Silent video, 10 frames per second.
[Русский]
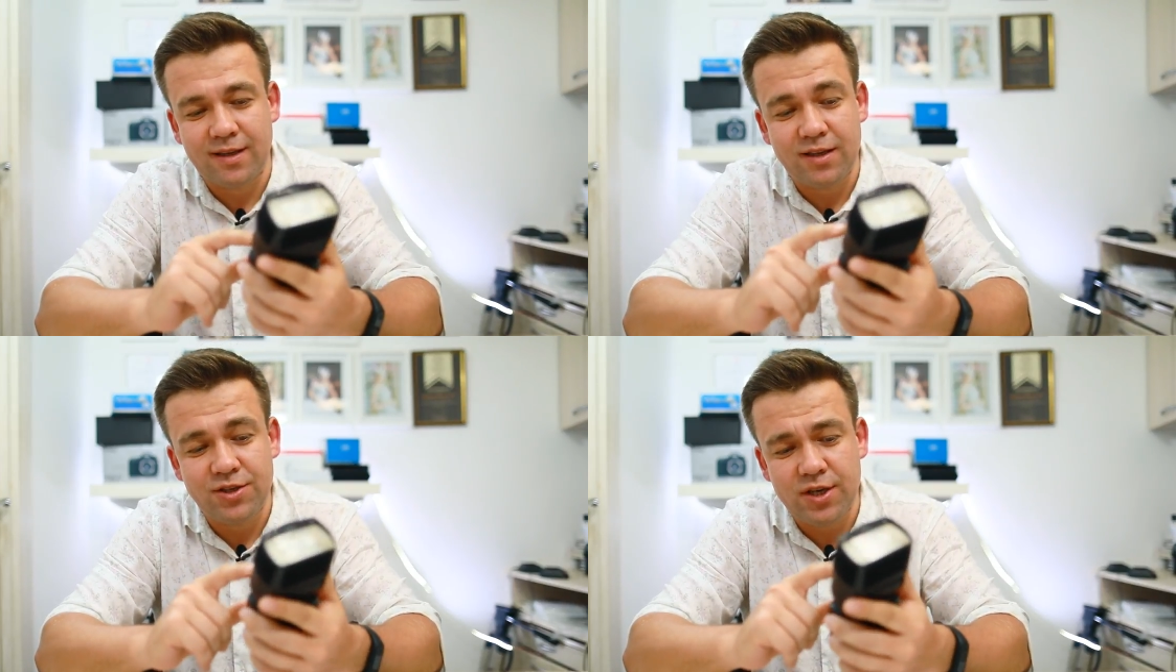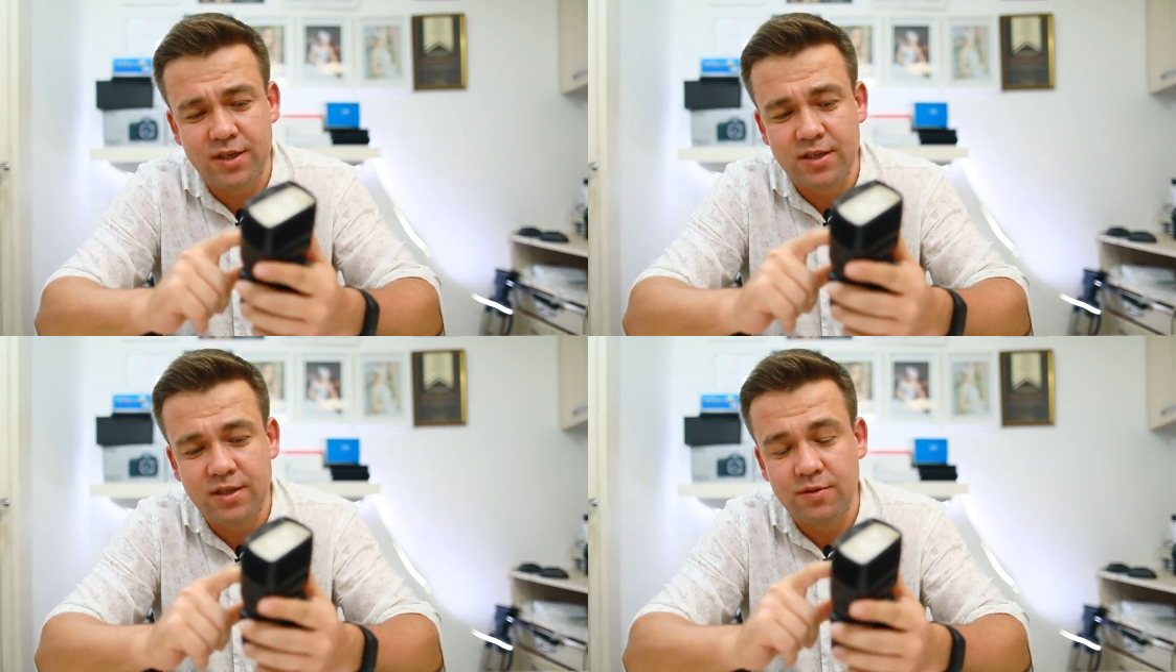
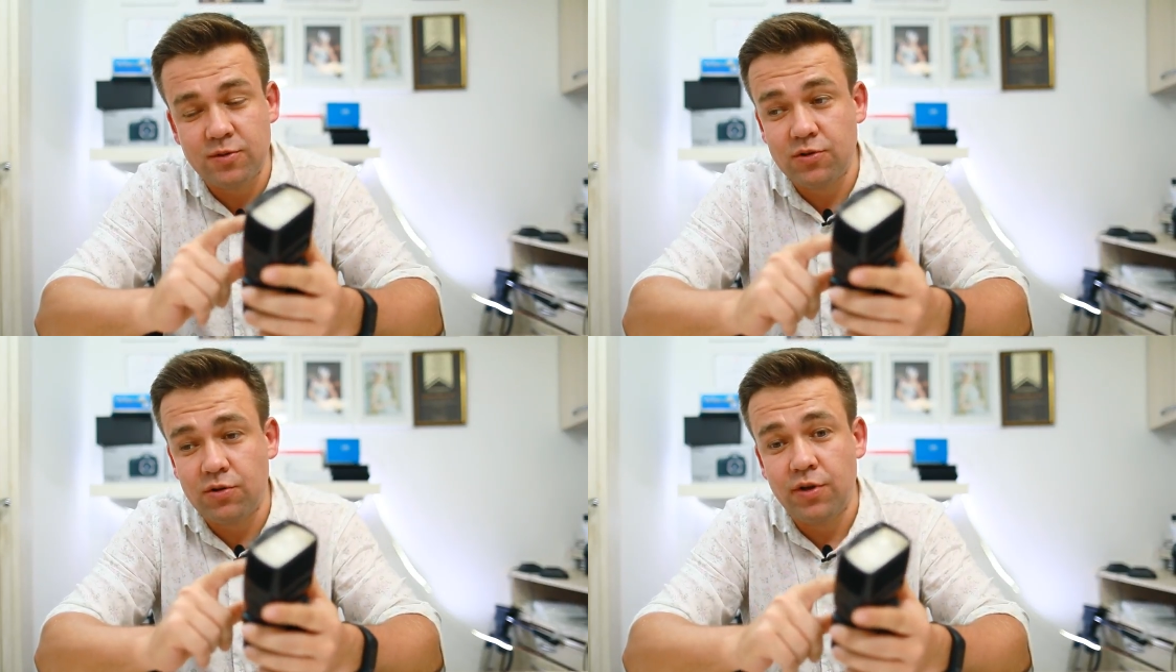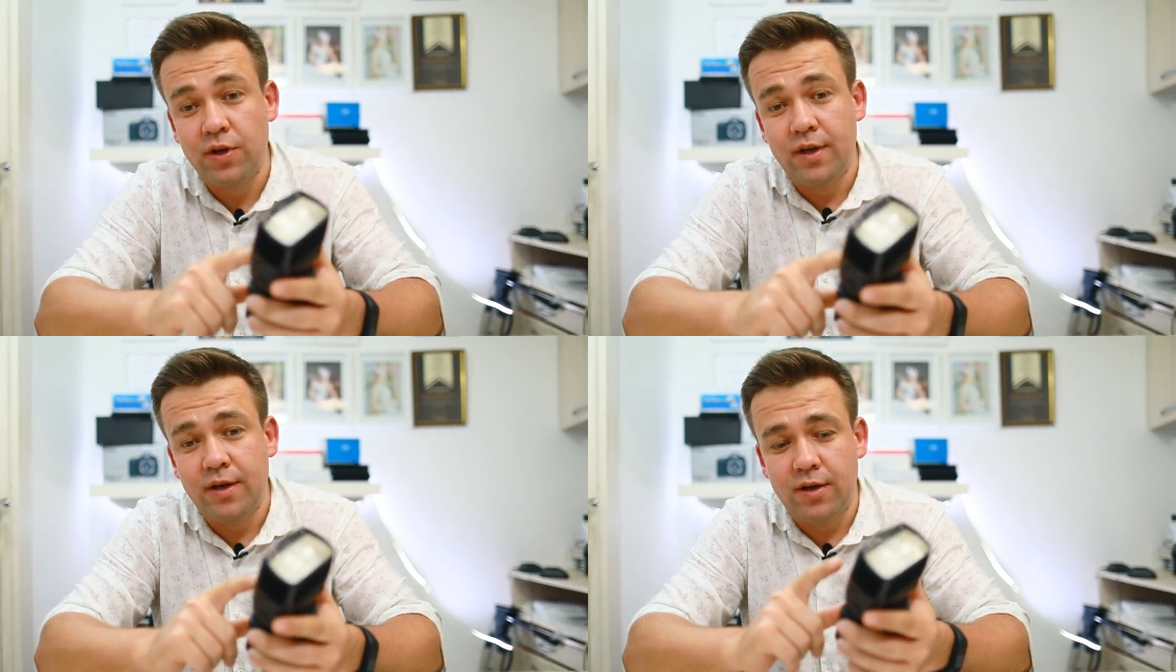Отличается тем, что
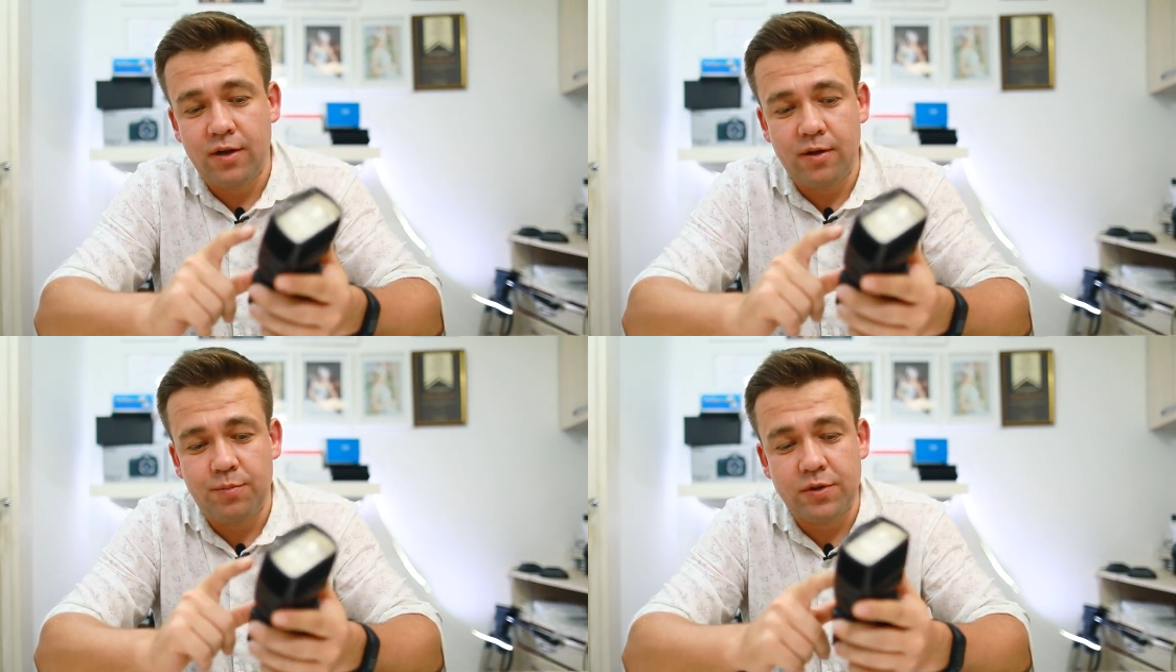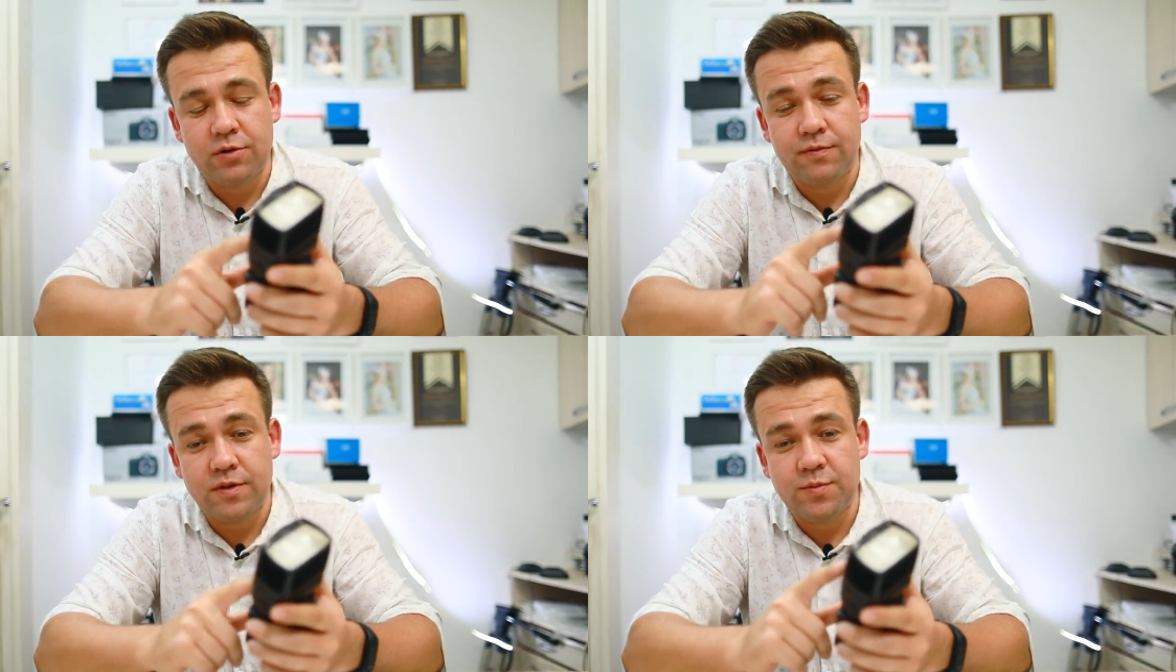
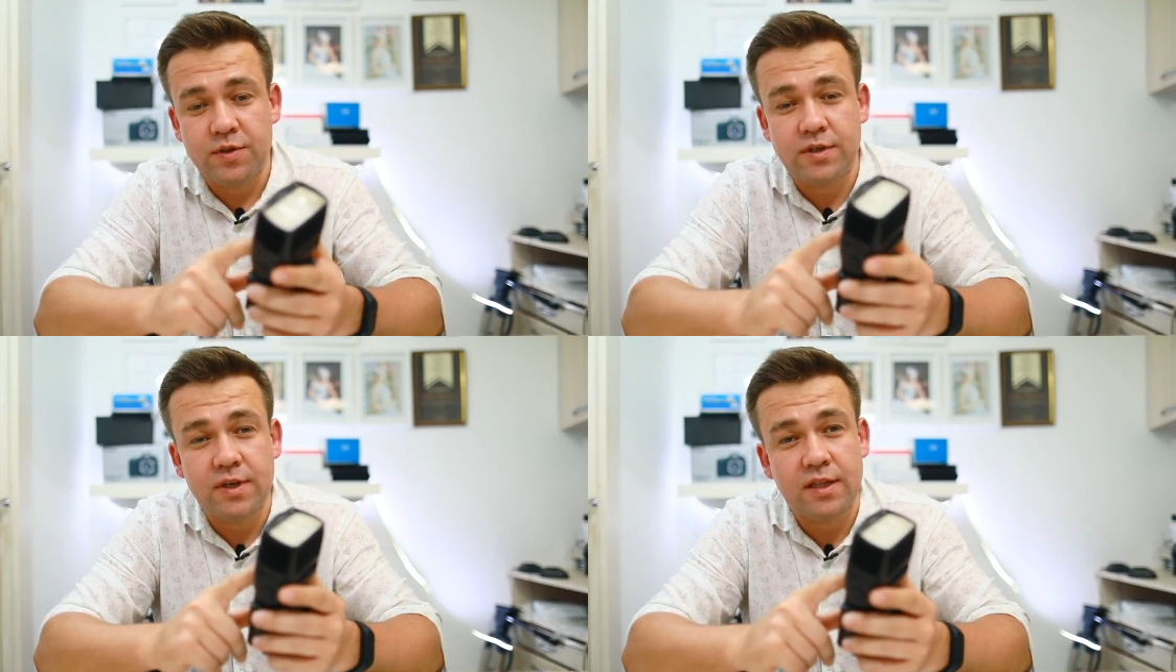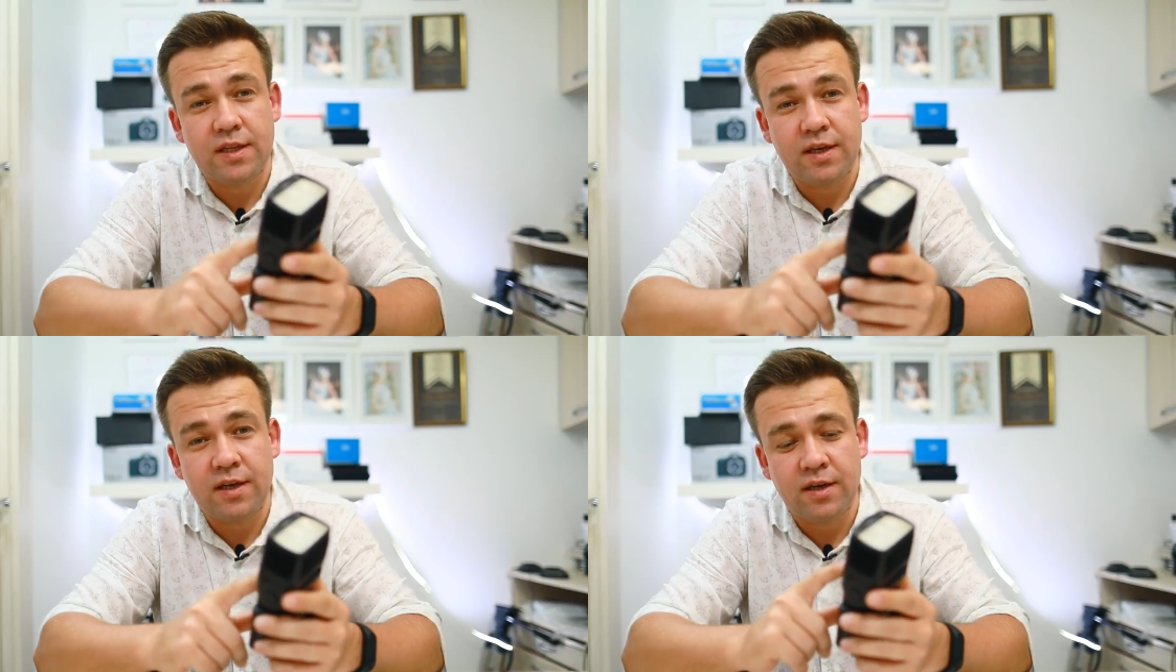
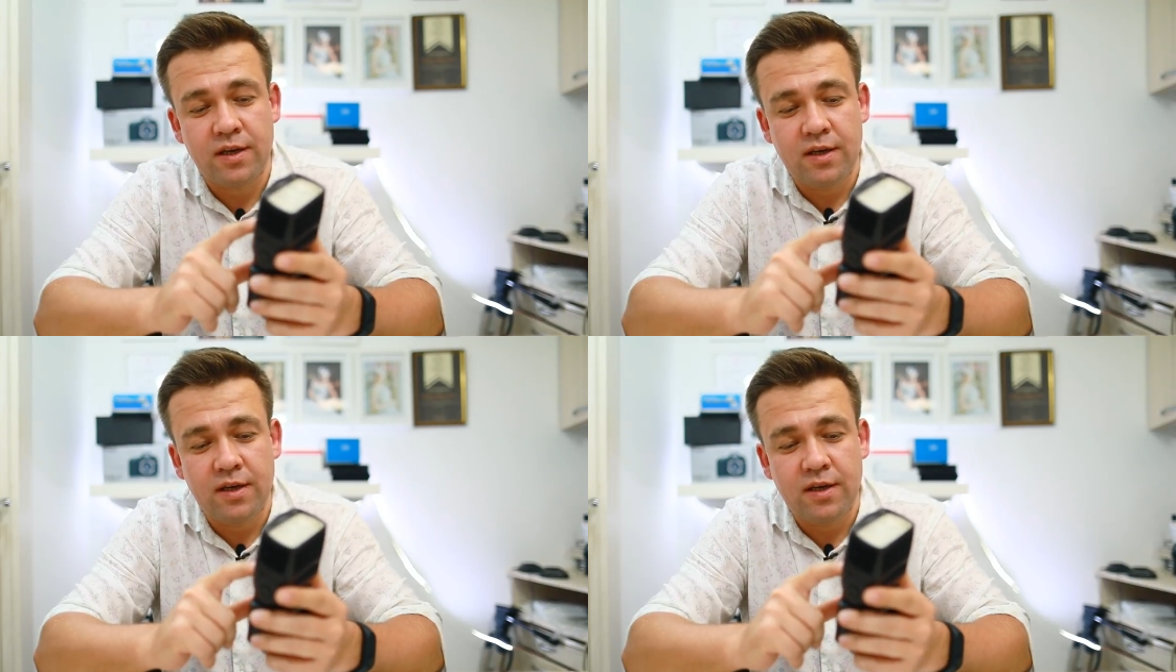580 э,